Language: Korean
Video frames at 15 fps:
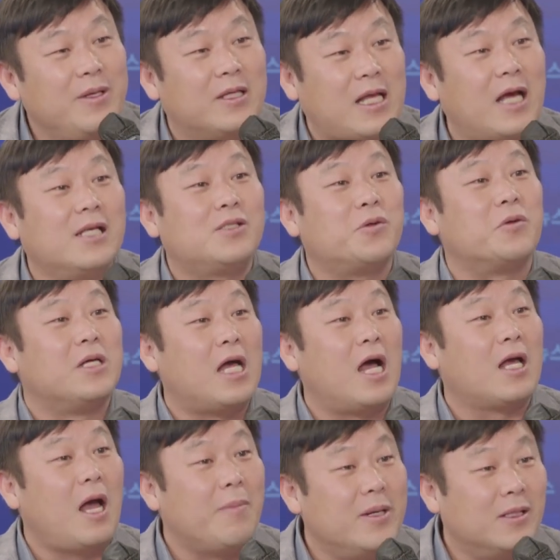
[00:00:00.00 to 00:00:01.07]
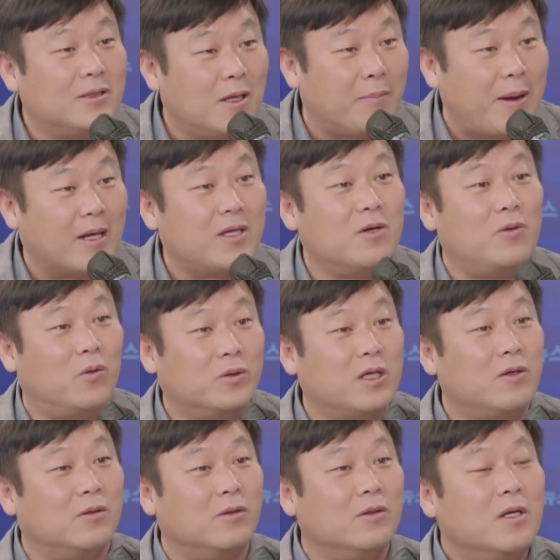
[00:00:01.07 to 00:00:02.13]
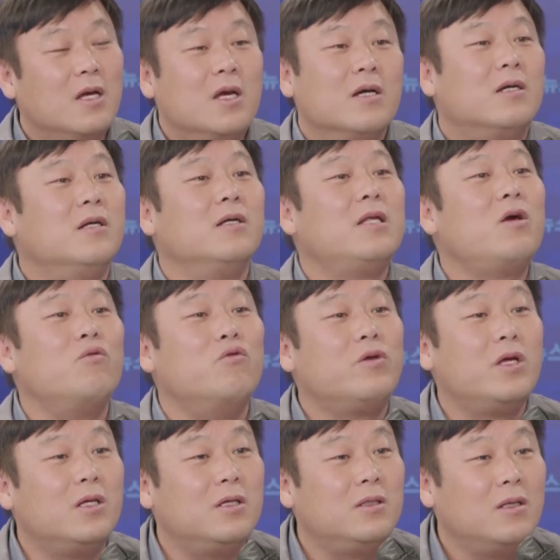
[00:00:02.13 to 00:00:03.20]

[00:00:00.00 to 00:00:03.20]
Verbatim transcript: 있다는 식으로 이야기하면서 박형 오세훈 음. 그런데 우리는